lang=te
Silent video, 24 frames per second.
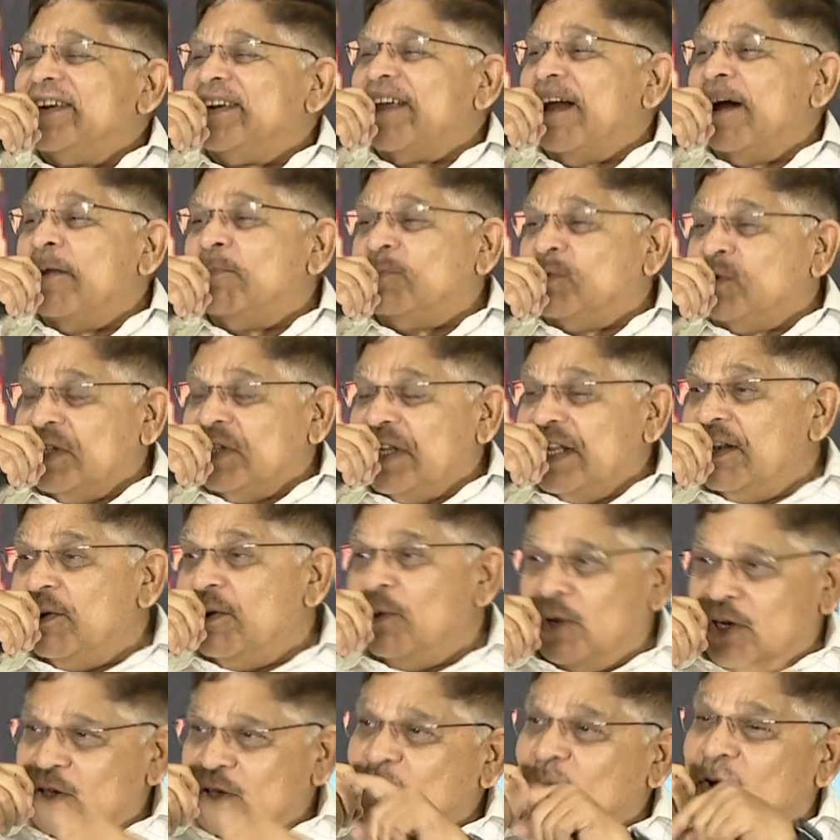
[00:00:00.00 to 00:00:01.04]
టాప్
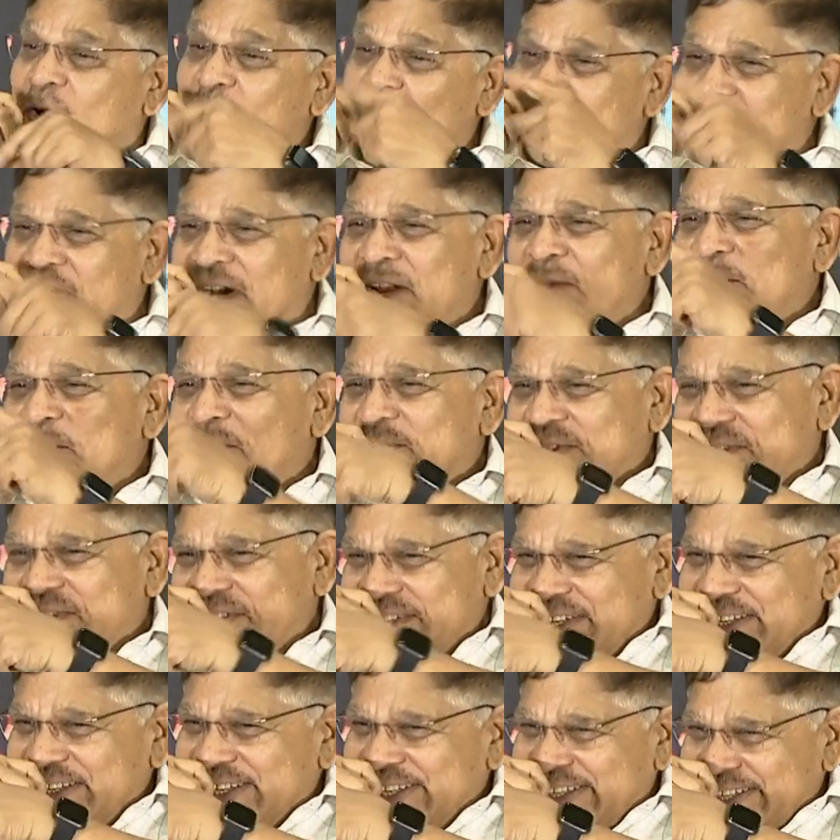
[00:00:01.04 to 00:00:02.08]
త్రీలోకి త్వరలో
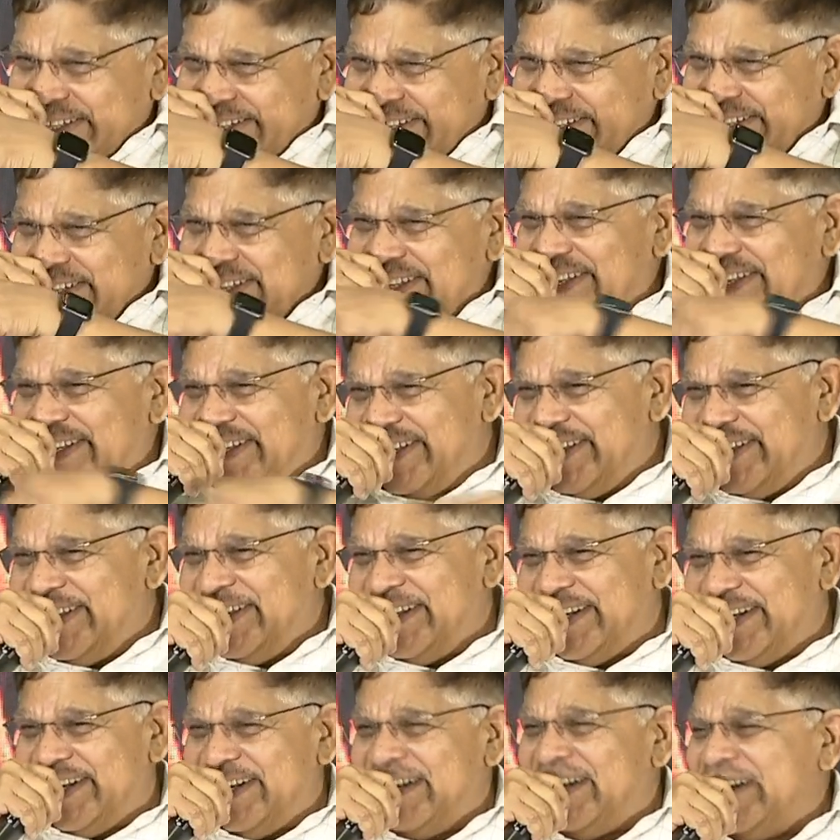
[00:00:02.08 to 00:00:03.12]
వెళ్ళబోతుంది
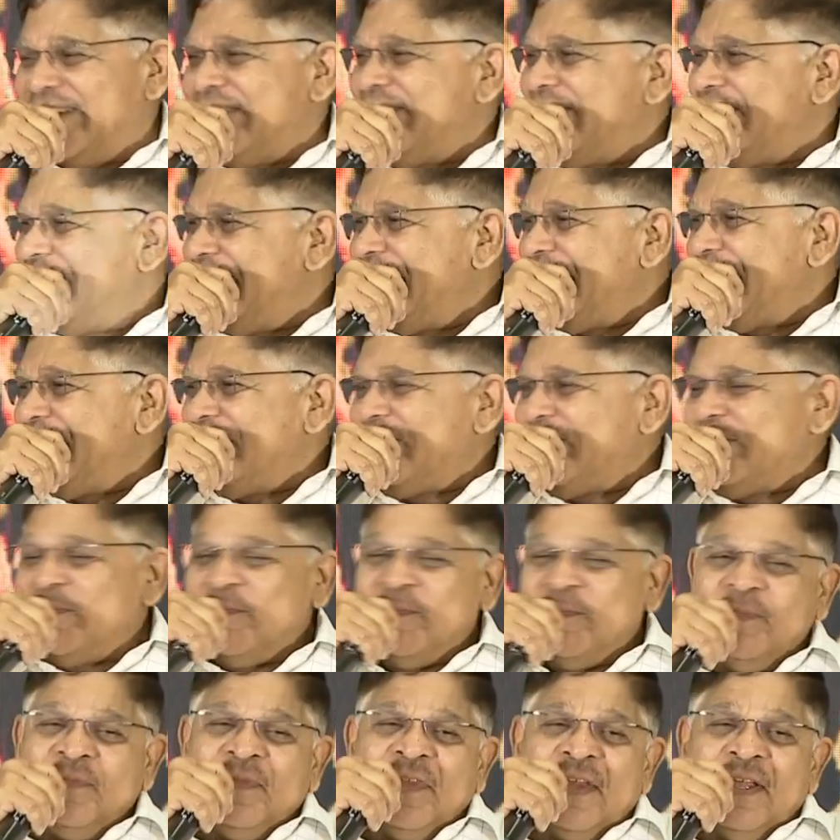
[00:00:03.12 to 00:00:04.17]
అని అన్నాడు
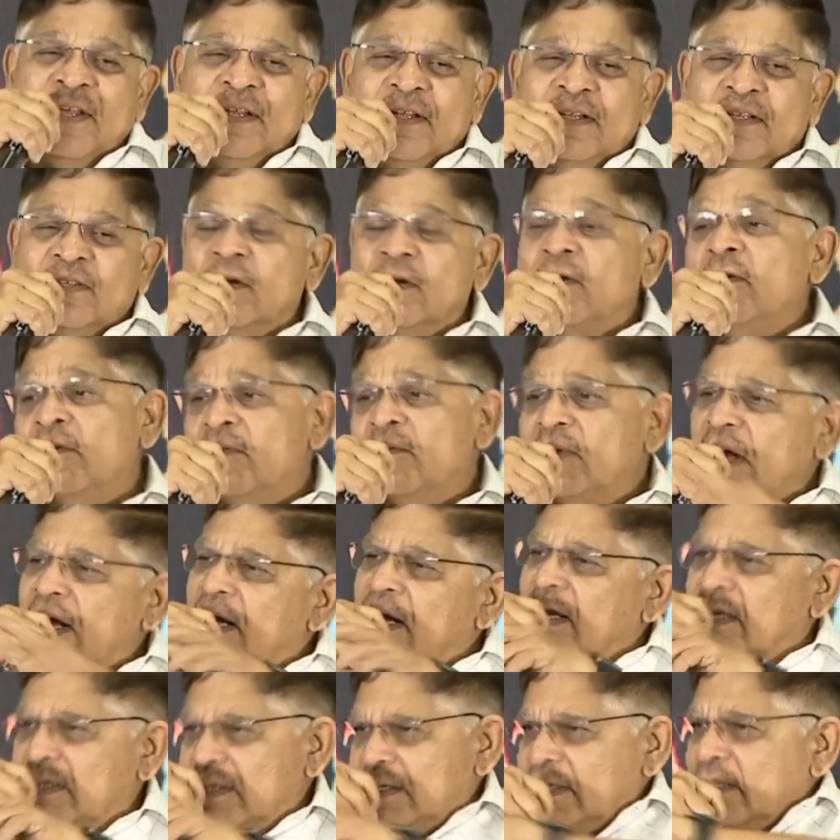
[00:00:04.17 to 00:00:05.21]
సో
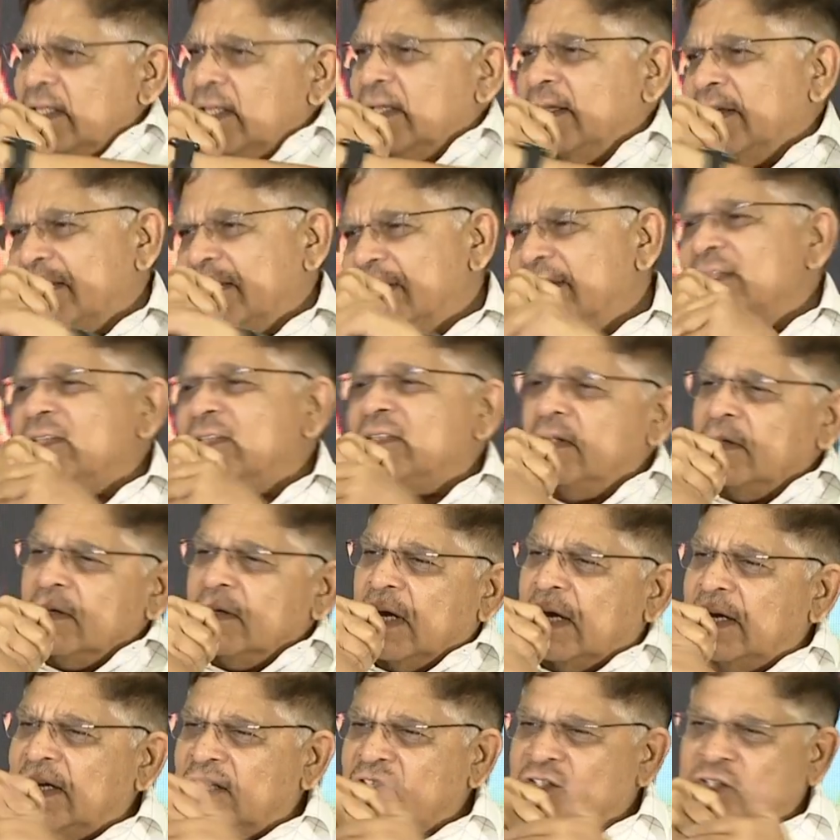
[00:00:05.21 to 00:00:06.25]
ఇదే
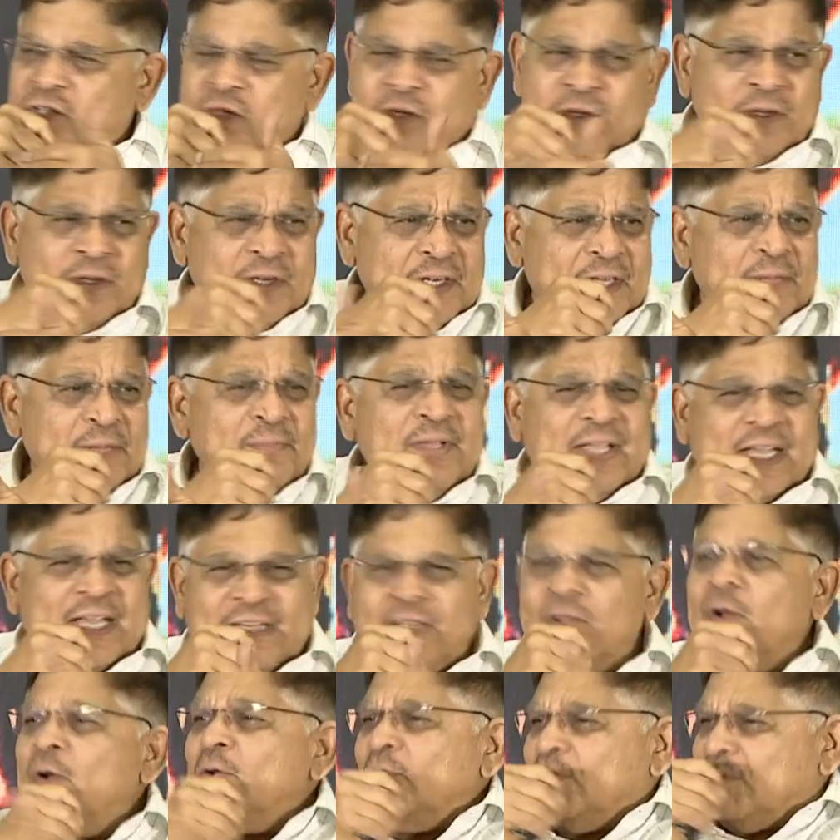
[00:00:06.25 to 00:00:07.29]
అంటే జెన్యునిటీ మీకు
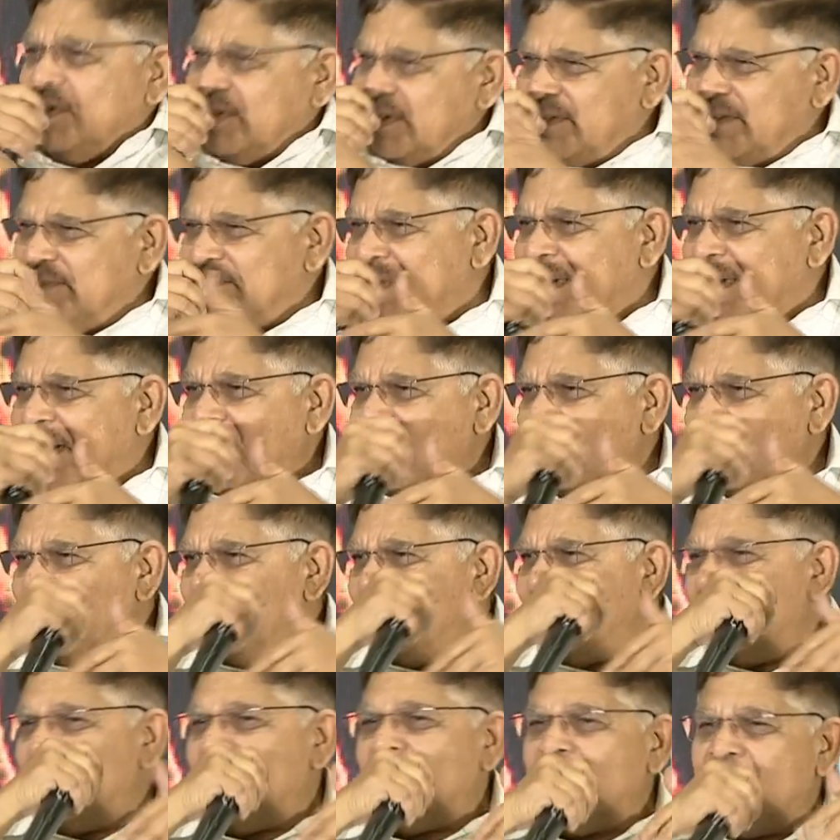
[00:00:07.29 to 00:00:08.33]
అర్థం అవుతుంది మాలోనే
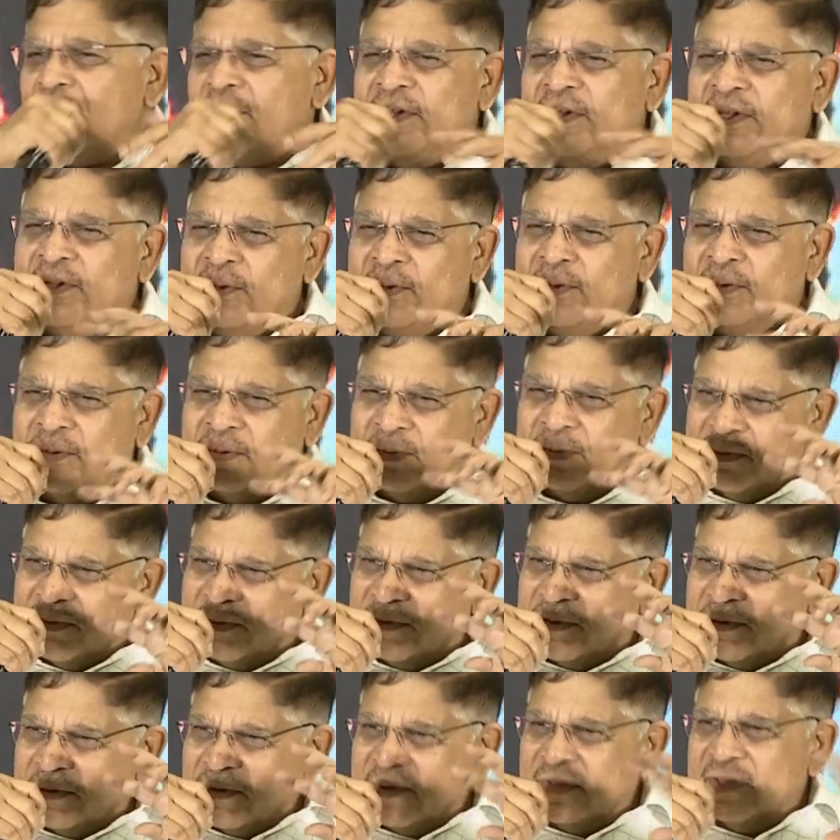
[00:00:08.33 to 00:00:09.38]
మేము ఏదో
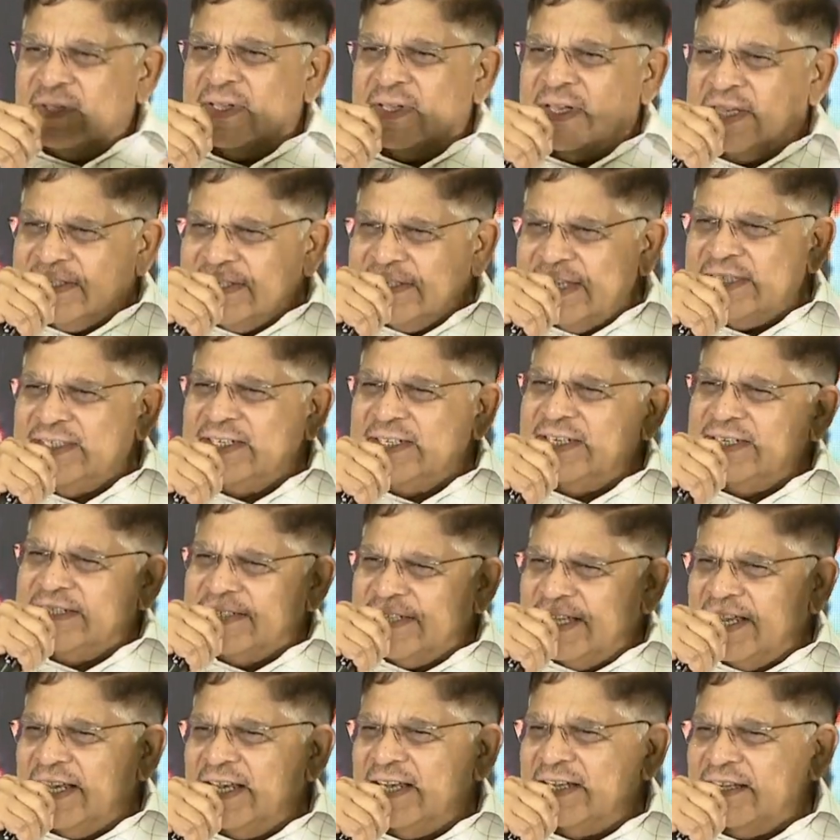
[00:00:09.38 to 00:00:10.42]
ఎగ్జాజరేట్
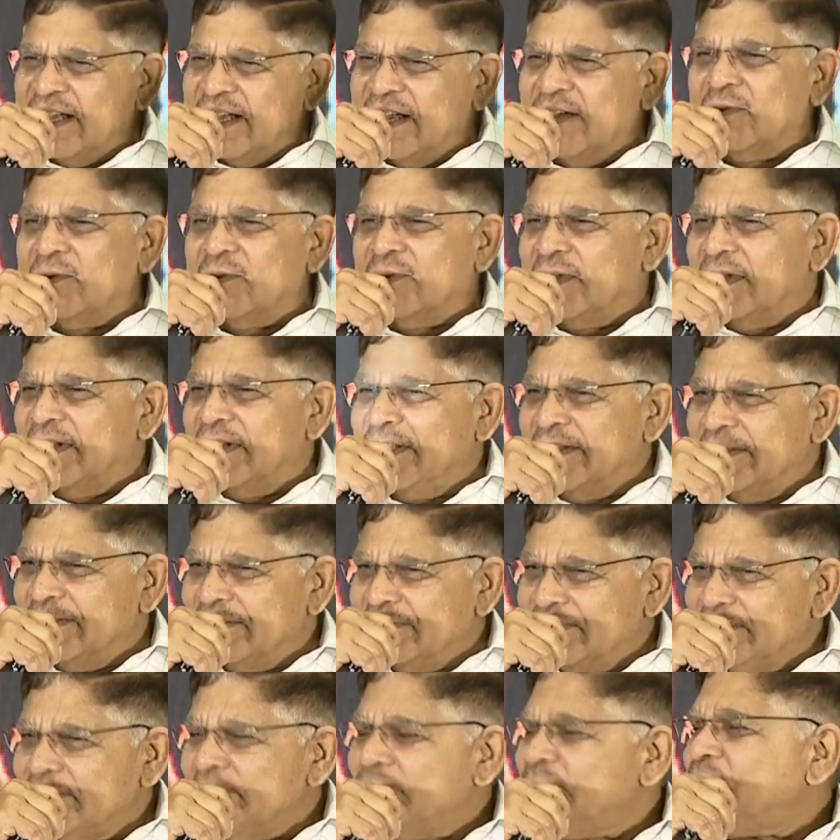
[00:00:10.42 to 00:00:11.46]
చేయాలని కాకుండా
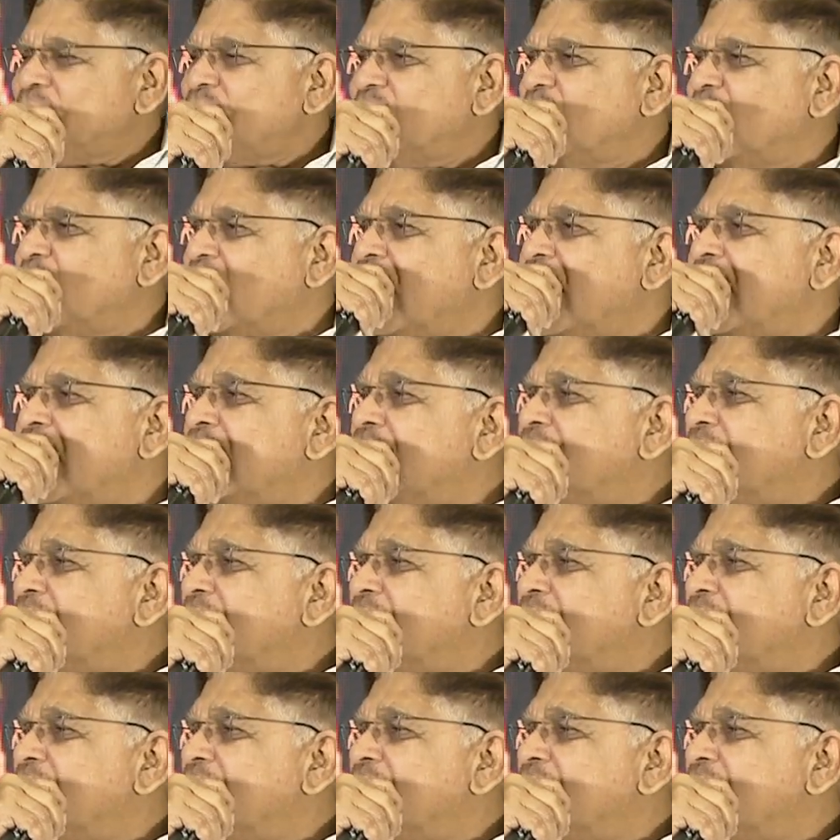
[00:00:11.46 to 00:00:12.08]
ఒక